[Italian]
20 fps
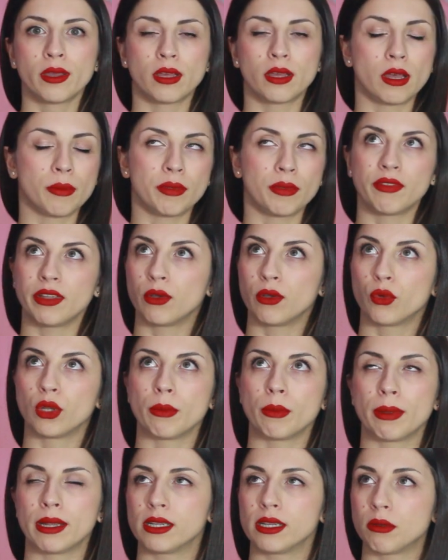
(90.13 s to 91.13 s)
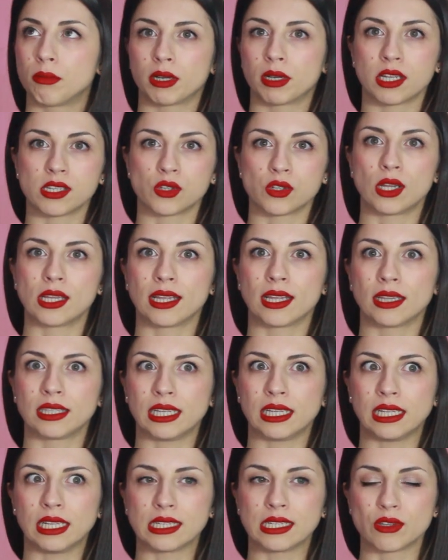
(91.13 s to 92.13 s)
eh, mi vengono in mente perché sono,
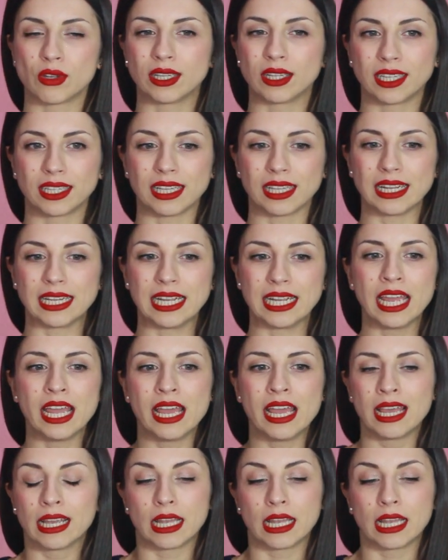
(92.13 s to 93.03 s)
andati, sono, andata lì,